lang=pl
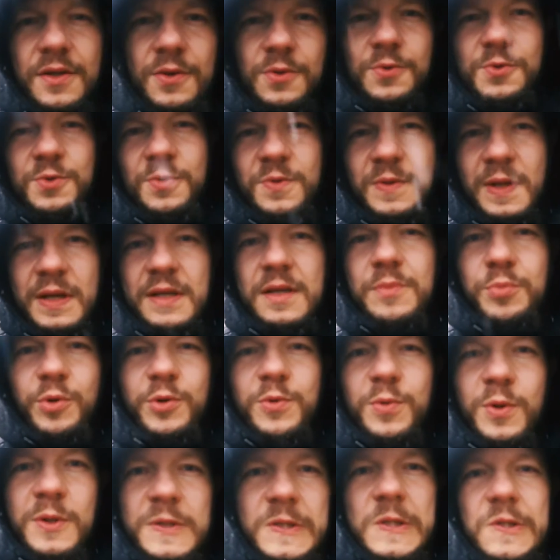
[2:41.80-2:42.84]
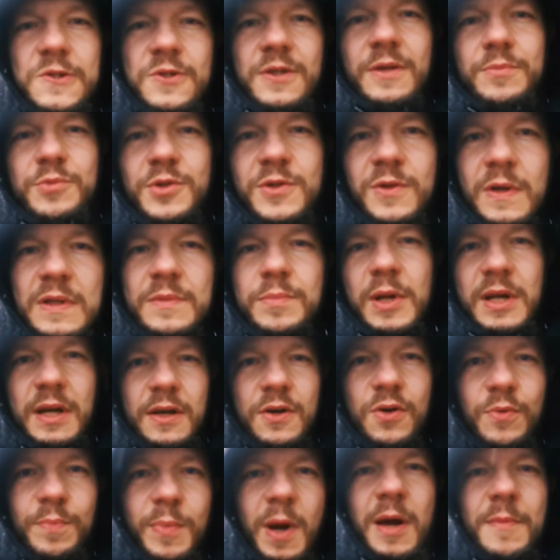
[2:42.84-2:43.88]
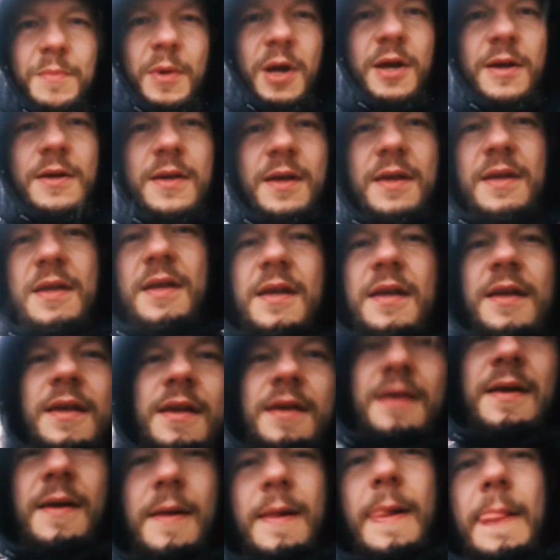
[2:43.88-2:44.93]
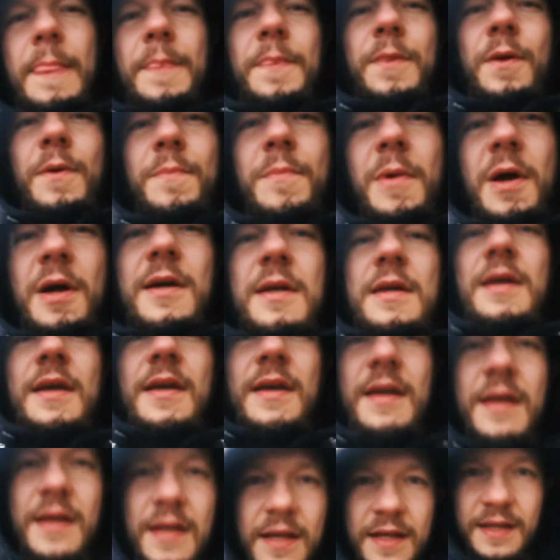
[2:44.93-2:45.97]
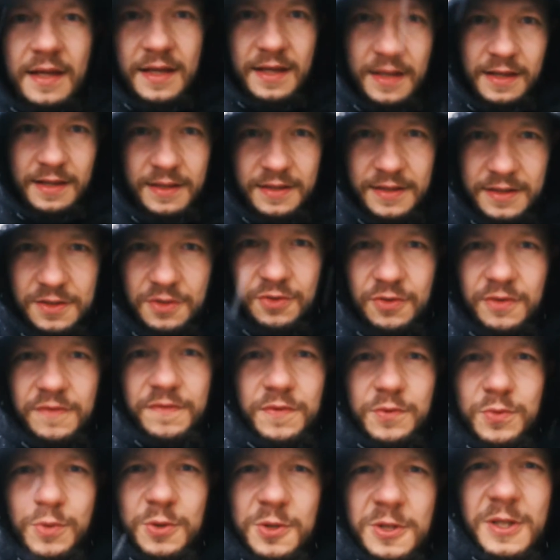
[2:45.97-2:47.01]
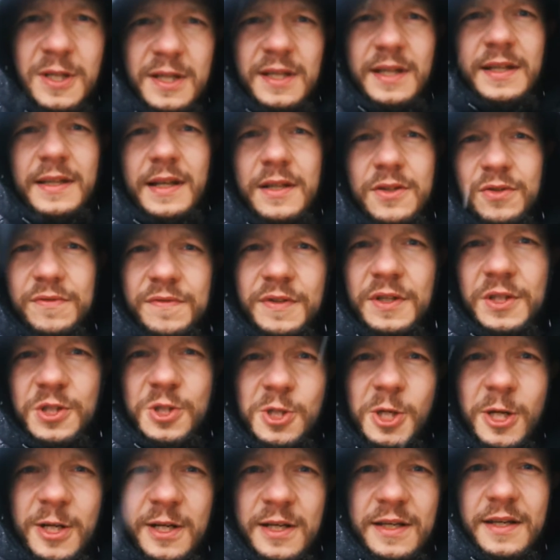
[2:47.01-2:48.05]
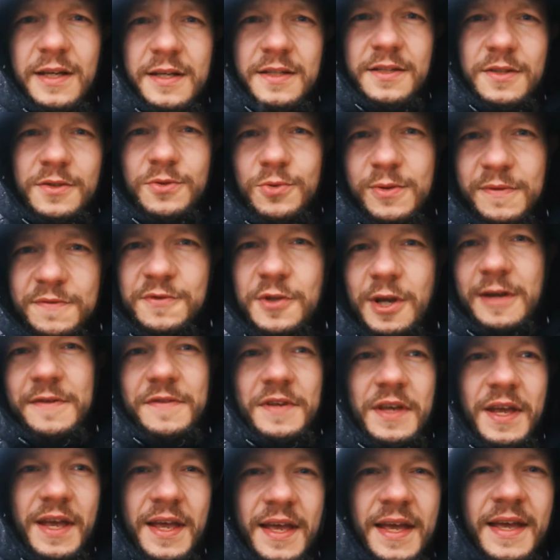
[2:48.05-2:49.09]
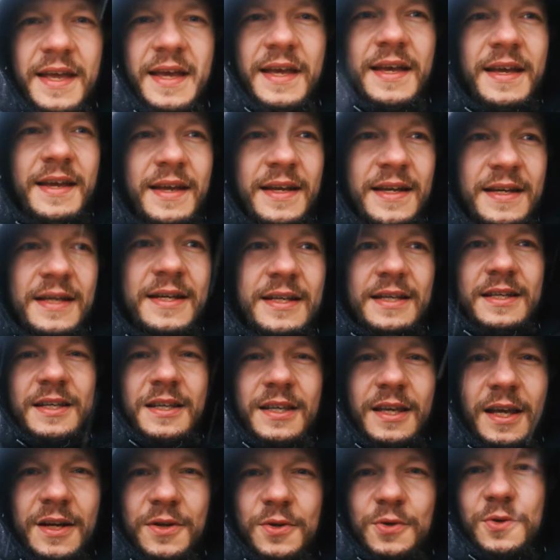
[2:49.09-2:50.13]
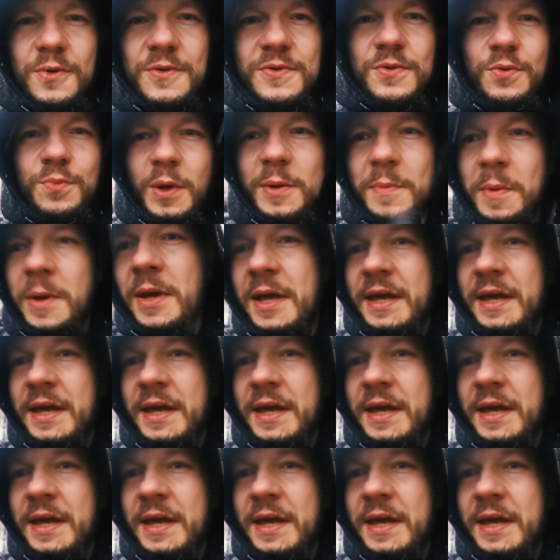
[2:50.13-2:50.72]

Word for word: Krążą takie pogłoski, że na przykład Barack Obama to ma tylko i wyłącznie granatowe i szare garnitury w szafie. I ja go rozumiem